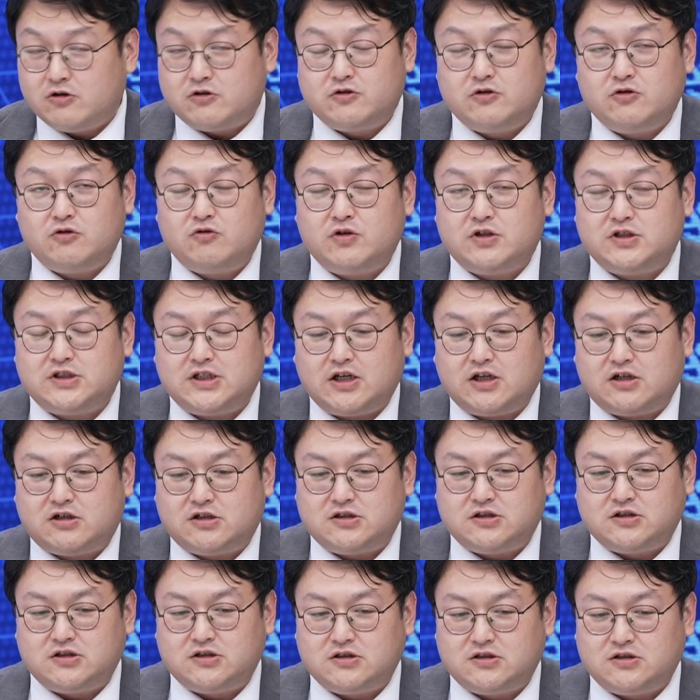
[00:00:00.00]
그리고 이제
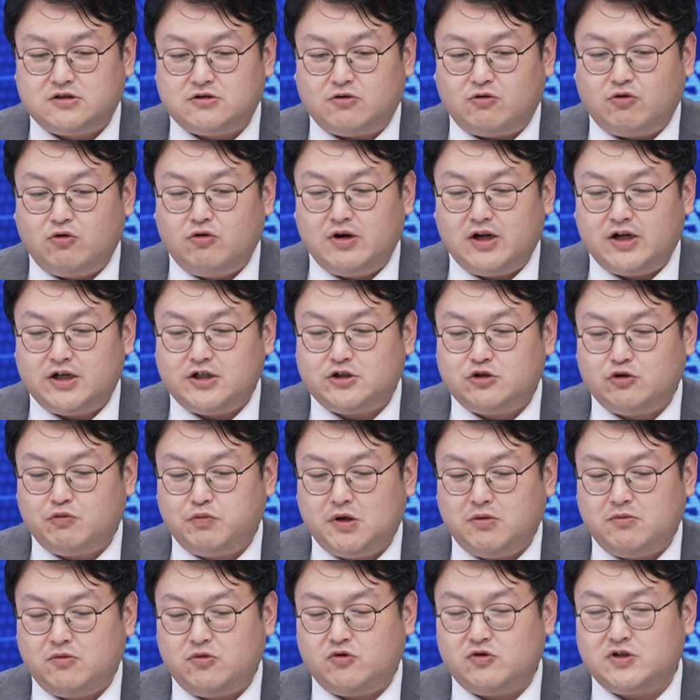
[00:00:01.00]
그 온라인
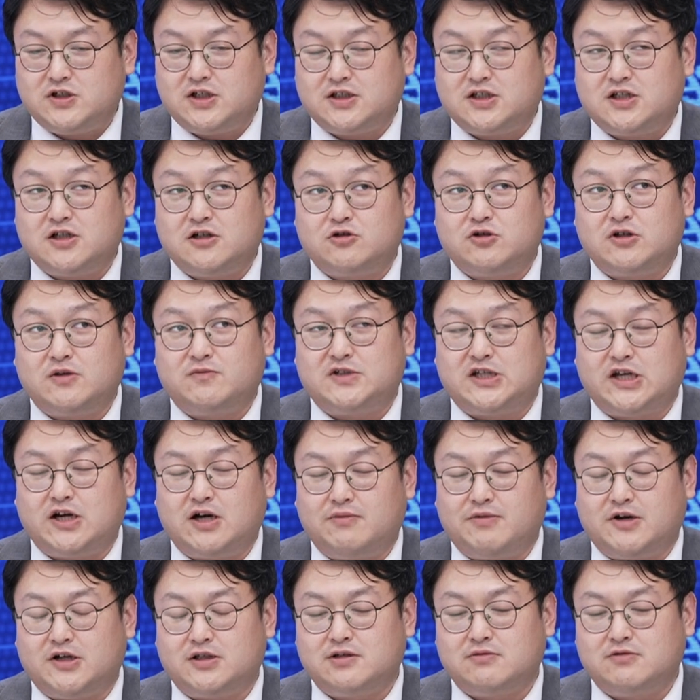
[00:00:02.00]
쇼핑몰 자체를 좀 제가
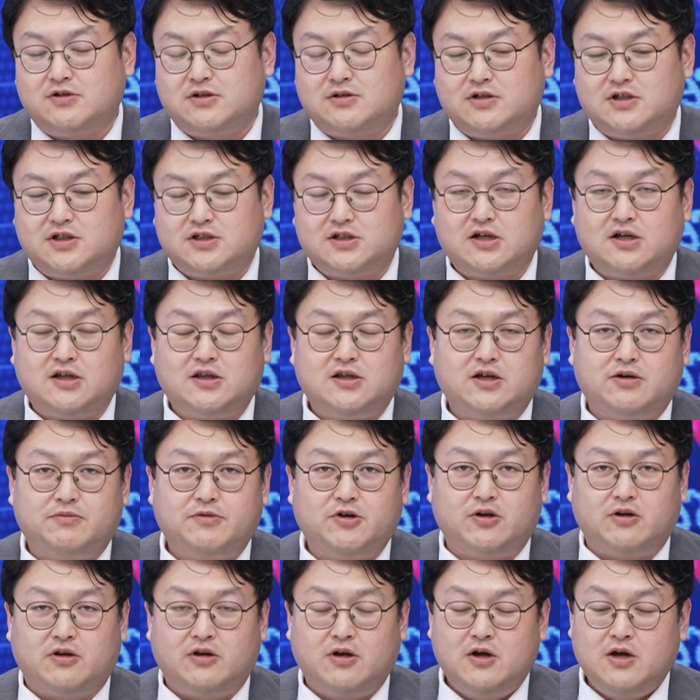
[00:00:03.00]
말씀을 드리자
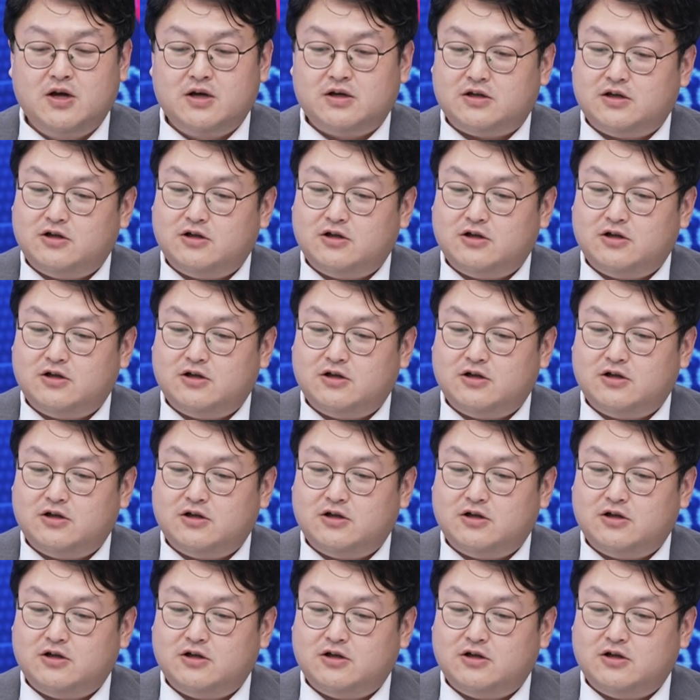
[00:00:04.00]
한다면 네.